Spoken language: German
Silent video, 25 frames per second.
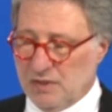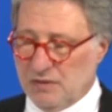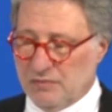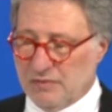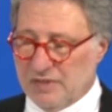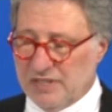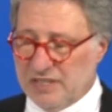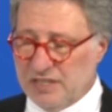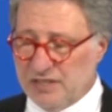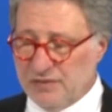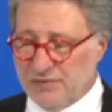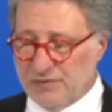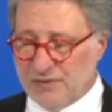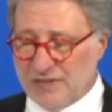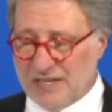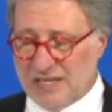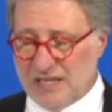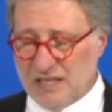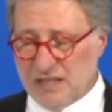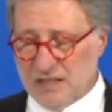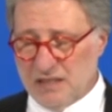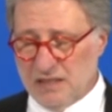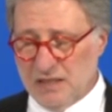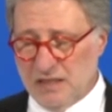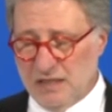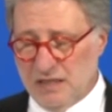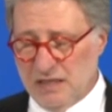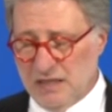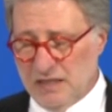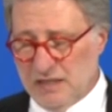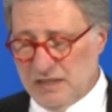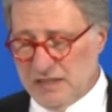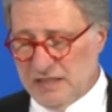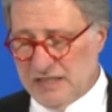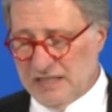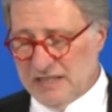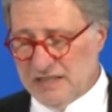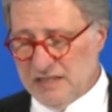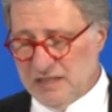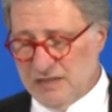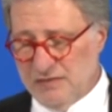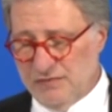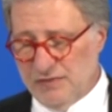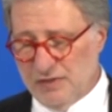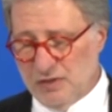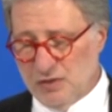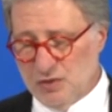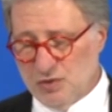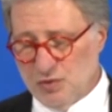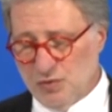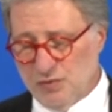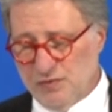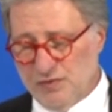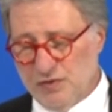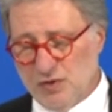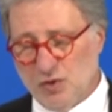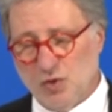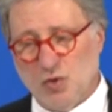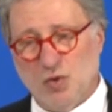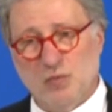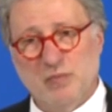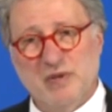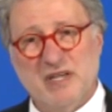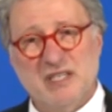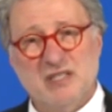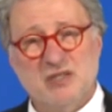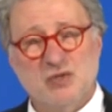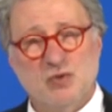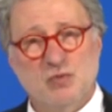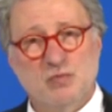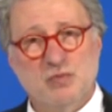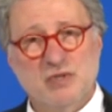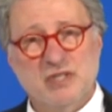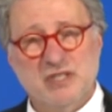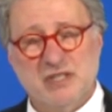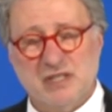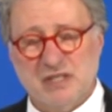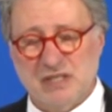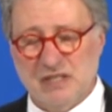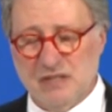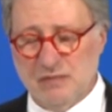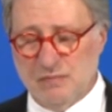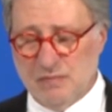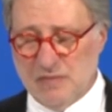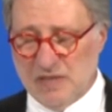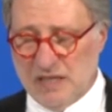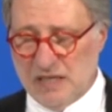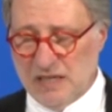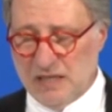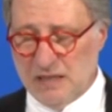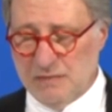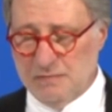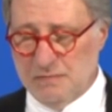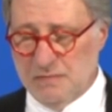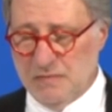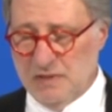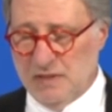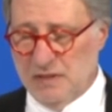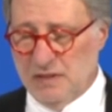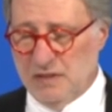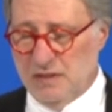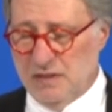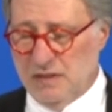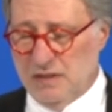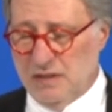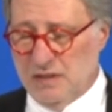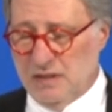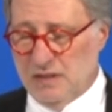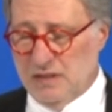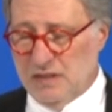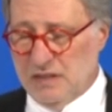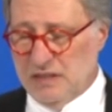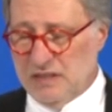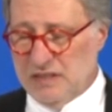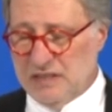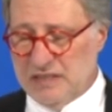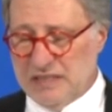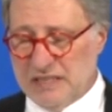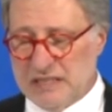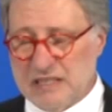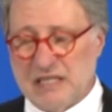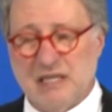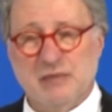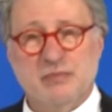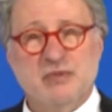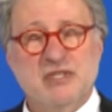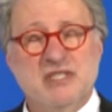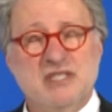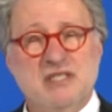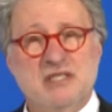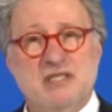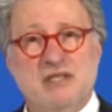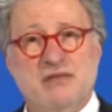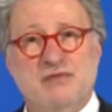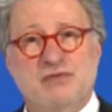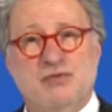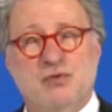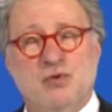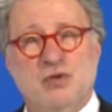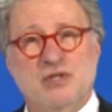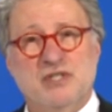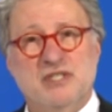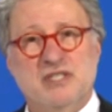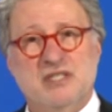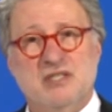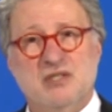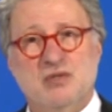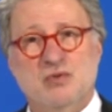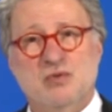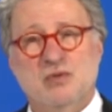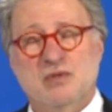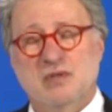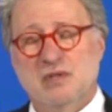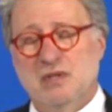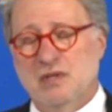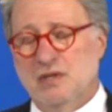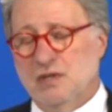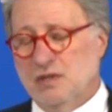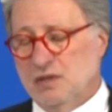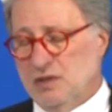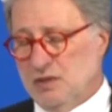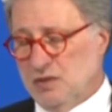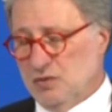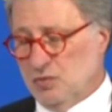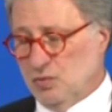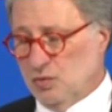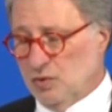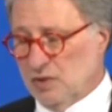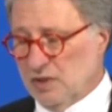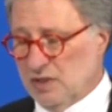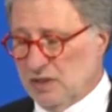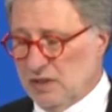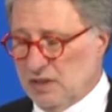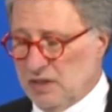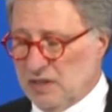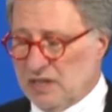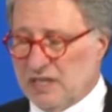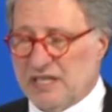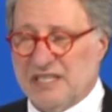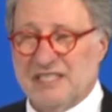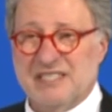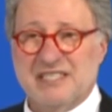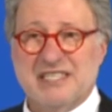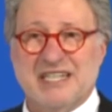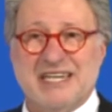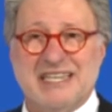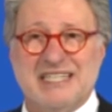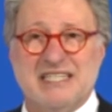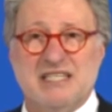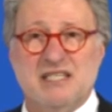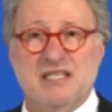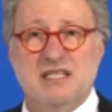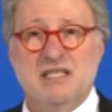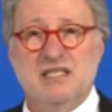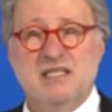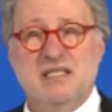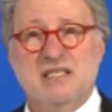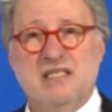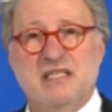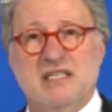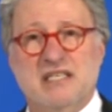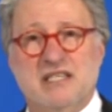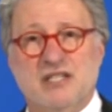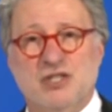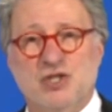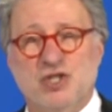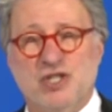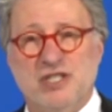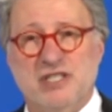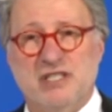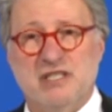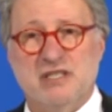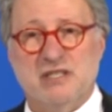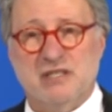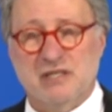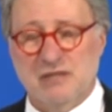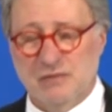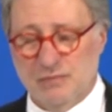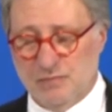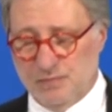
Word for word: Welche Fragen die ersten Philosophen Europas umgetrieben haben, ist deshalb in dieser Vorlesung nur ein Teil der Geschichte.